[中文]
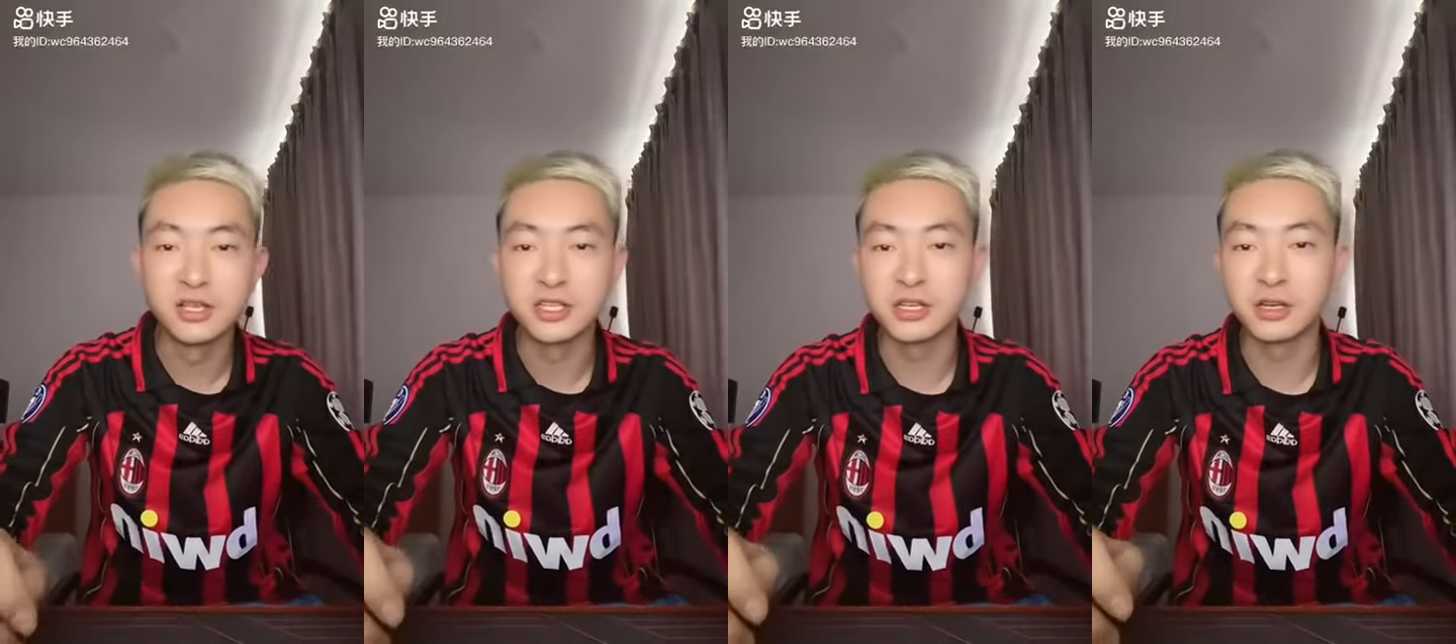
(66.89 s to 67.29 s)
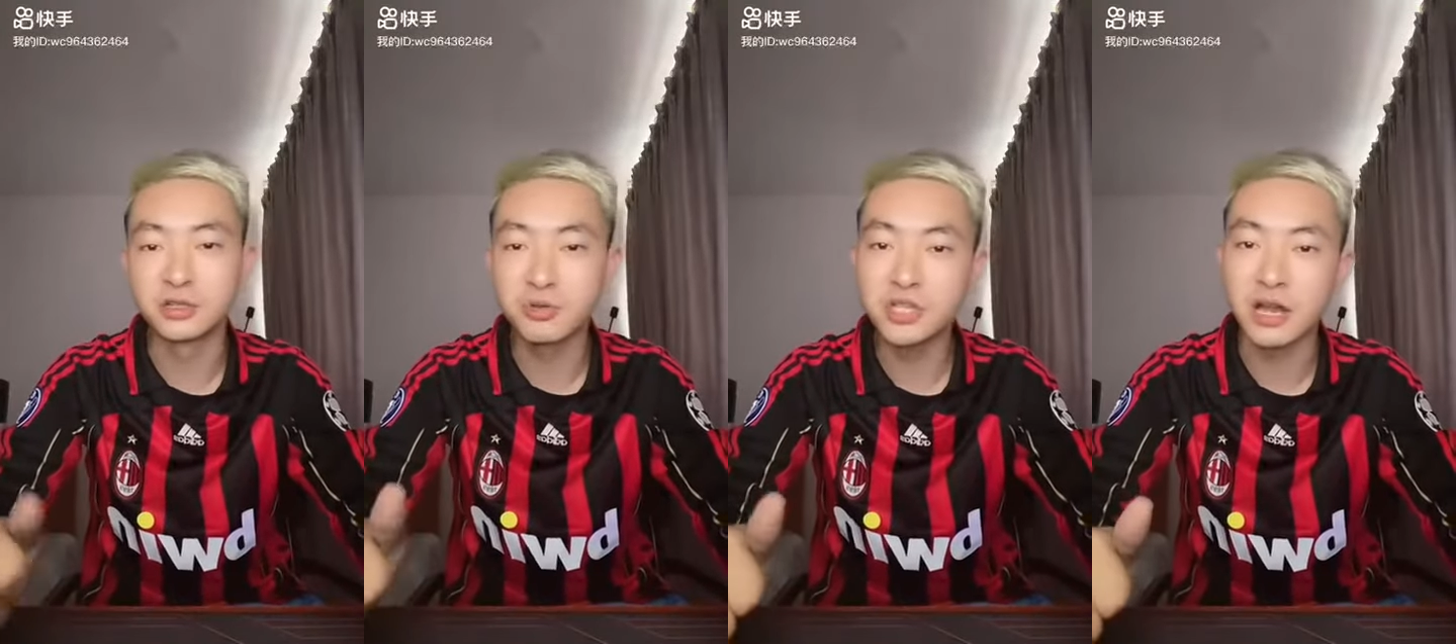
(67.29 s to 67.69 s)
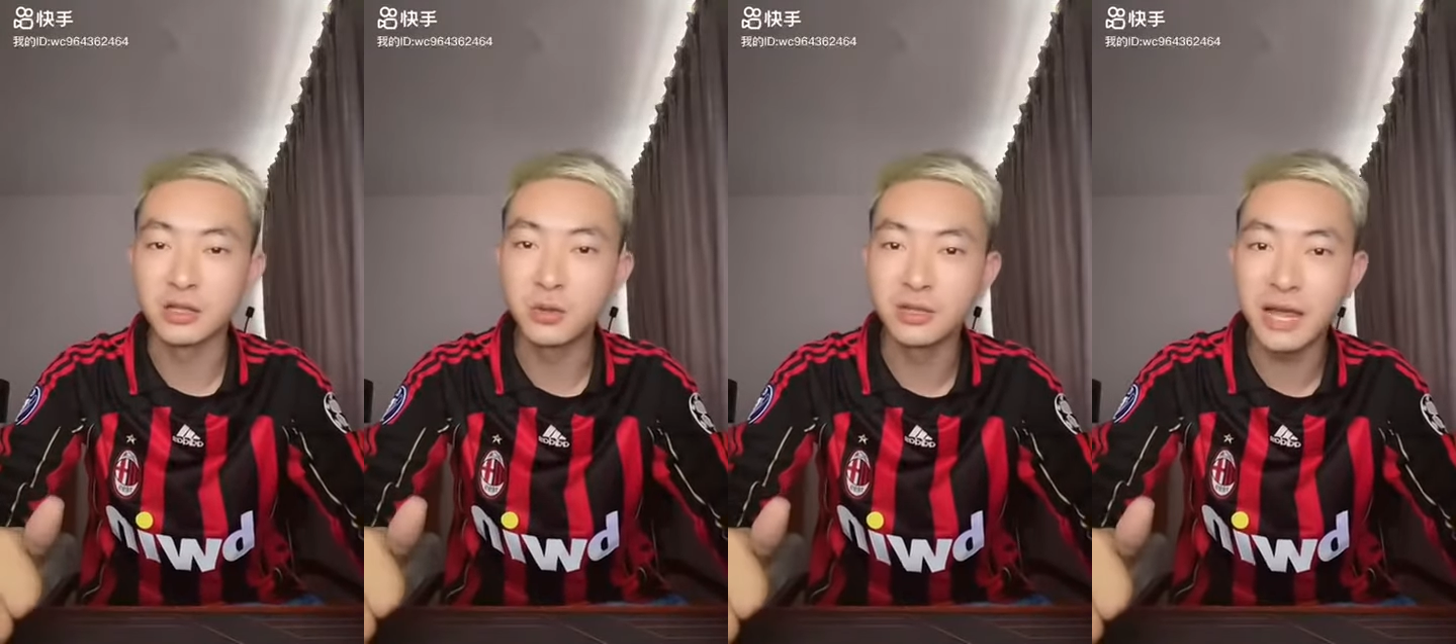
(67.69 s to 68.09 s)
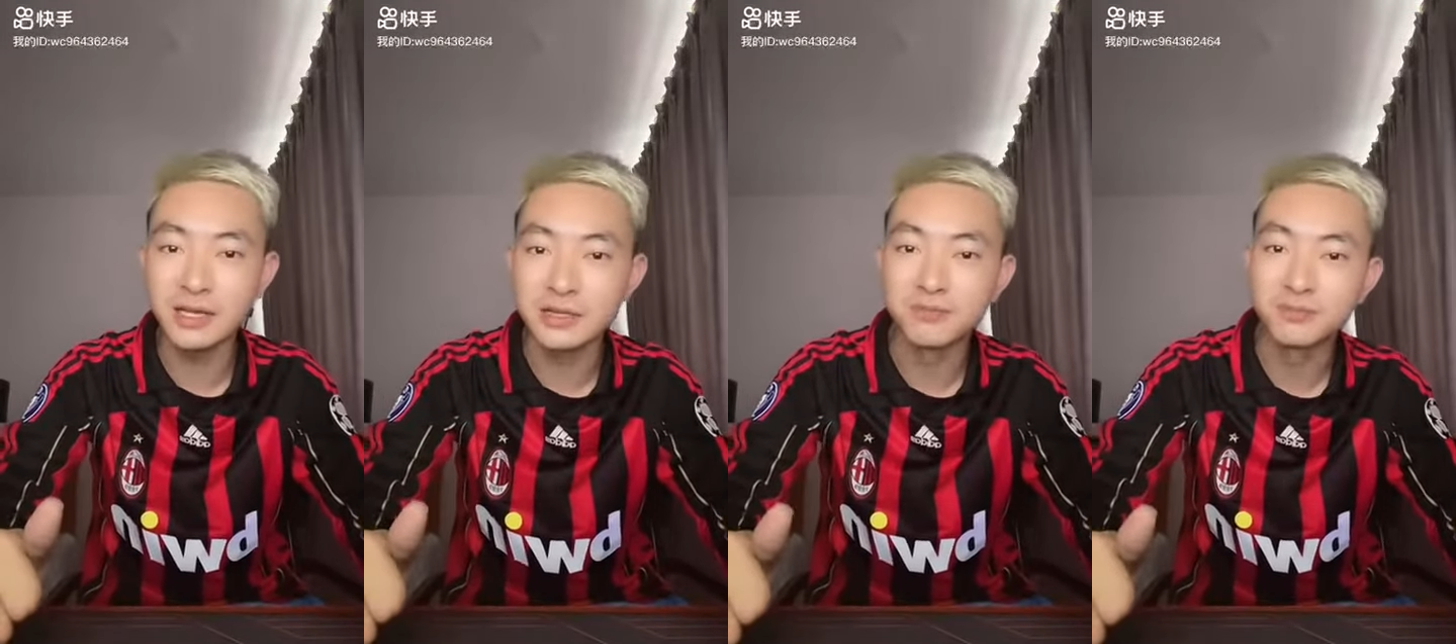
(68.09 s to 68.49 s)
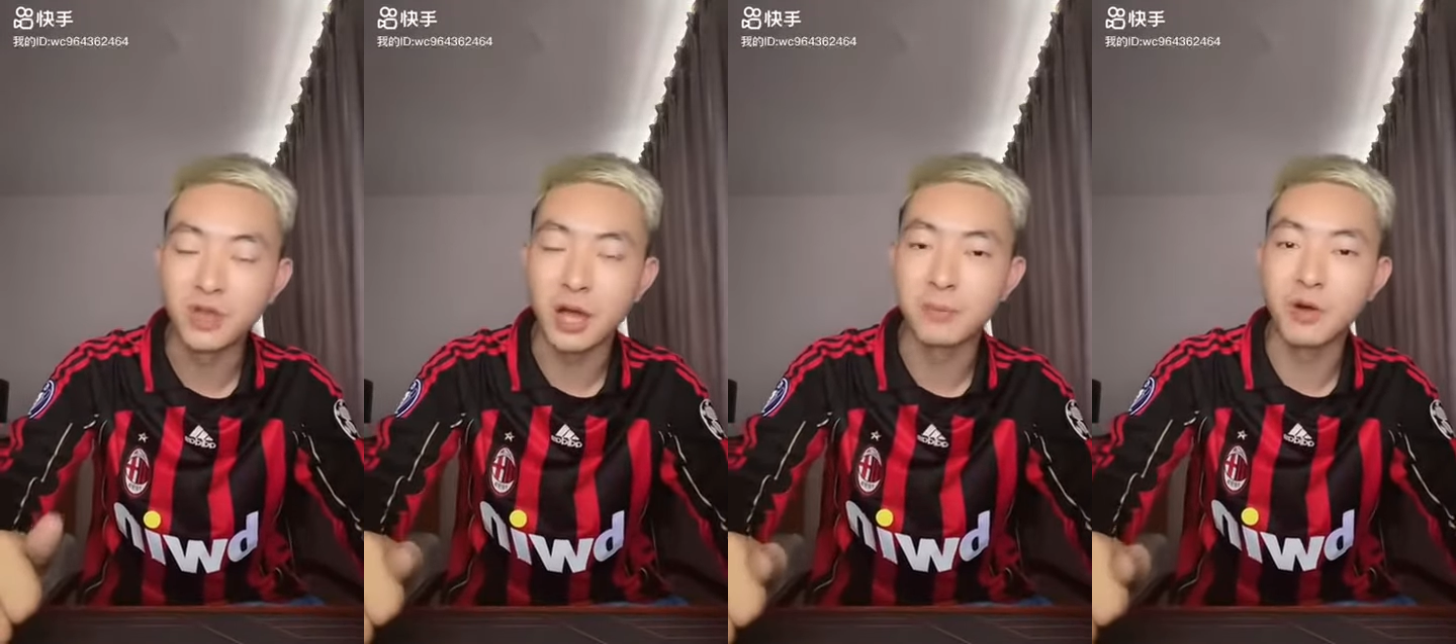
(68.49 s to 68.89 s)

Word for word: 这个中场的托纳利对吧？